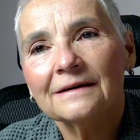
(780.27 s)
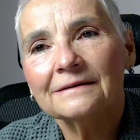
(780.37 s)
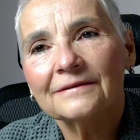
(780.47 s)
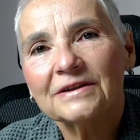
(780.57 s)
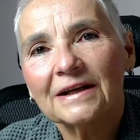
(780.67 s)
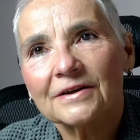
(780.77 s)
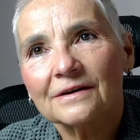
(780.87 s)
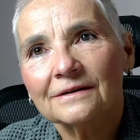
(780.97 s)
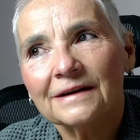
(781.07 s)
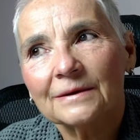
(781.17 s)
nawet
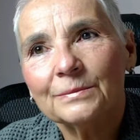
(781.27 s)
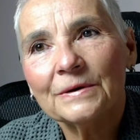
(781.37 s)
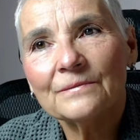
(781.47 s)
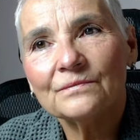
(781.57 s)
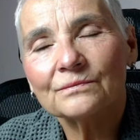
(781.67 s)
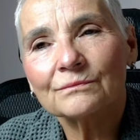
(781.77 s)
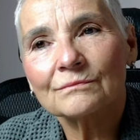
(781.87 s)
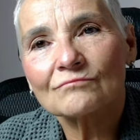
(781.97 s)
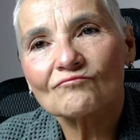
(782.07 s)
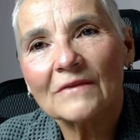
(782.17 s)
jak jakby mm,
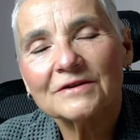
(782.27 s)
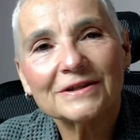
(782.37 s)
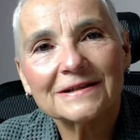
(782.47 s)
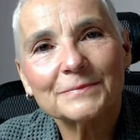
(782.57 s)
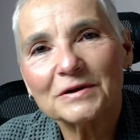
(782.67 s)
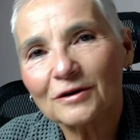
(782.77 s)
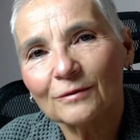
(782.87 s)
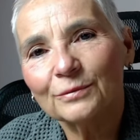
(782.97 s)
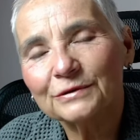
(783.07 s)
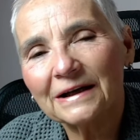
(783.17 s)
siedzę przed
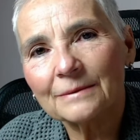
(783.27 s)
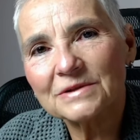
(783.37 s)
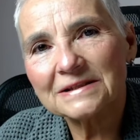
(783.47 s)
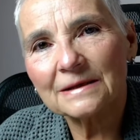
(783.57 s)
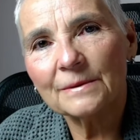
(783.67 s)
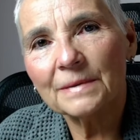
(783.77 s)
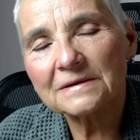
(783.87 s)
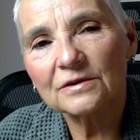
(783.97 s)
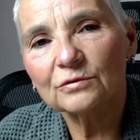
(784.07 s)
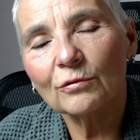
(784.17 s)
komputerem czasami
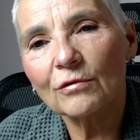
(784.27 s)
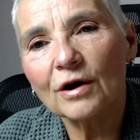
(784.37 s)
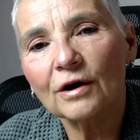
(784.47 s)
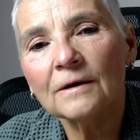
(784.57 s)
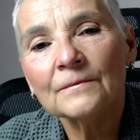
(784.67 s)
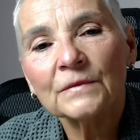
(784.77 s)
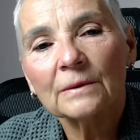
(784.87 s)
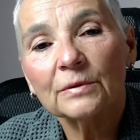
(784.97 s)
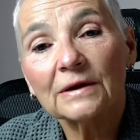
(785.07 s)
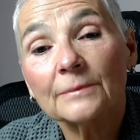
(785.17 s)
bardzo długo,
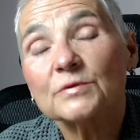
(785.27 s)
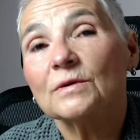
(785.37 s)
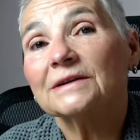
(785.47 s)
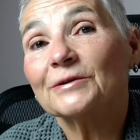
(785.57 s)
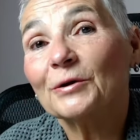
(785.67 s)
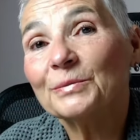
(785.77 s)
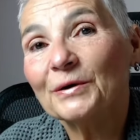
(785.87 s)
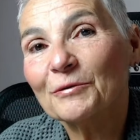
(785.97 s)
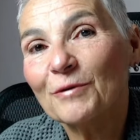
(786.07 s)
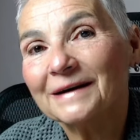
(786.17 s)
bo na przykład
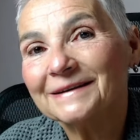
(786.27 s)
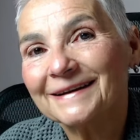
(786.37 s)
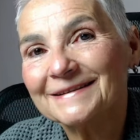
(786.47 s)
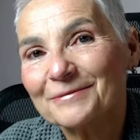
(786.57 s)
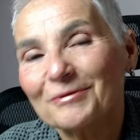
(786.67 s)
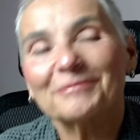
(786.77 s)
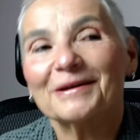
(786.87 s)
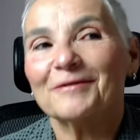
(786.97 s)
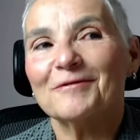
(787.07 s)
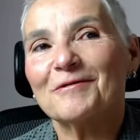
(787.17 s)
robię okładkę, zrobiłam
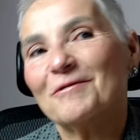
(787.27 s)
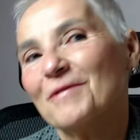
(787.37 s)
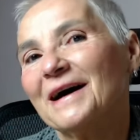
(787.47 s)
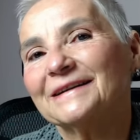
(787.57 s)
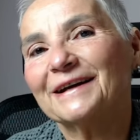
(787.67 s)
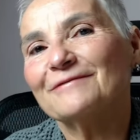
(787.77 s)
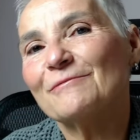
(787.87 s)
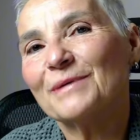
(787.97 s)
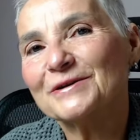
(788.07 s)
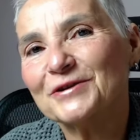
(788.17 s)
taką okładkę
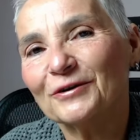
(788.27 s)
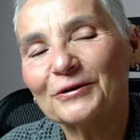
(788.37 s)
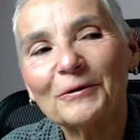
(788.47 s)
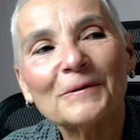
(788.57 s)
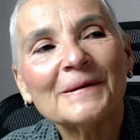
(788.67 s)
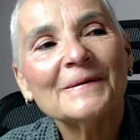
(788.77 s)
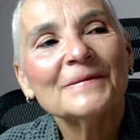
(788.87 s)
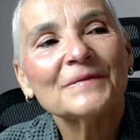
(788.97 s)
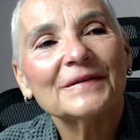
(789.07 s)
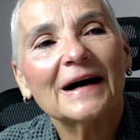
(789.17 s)
wypasioną
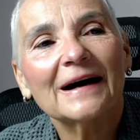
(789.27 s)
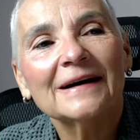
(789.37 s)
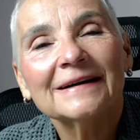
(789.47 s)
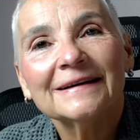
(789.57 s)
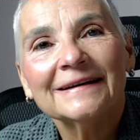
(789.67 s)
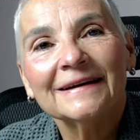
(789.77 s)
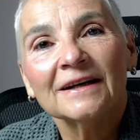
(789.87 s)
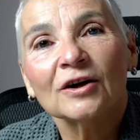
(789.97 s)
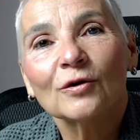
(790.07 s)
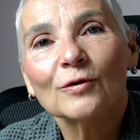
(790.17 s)
na
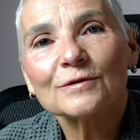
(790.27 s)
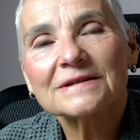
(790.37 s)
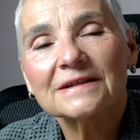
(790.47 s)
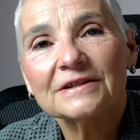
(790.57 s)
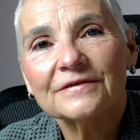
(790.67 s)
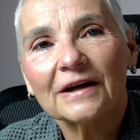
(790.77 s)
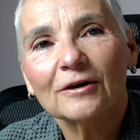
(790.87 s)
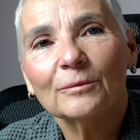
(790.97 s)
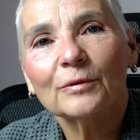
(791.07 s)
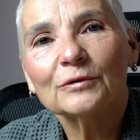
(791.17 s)
kurs
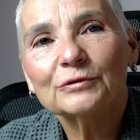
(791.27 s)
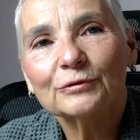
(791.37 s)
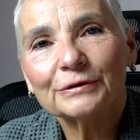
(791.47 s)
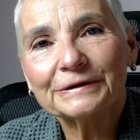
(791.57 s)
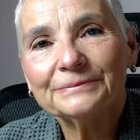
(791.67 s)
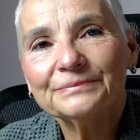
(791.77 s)
dźwiękopunktury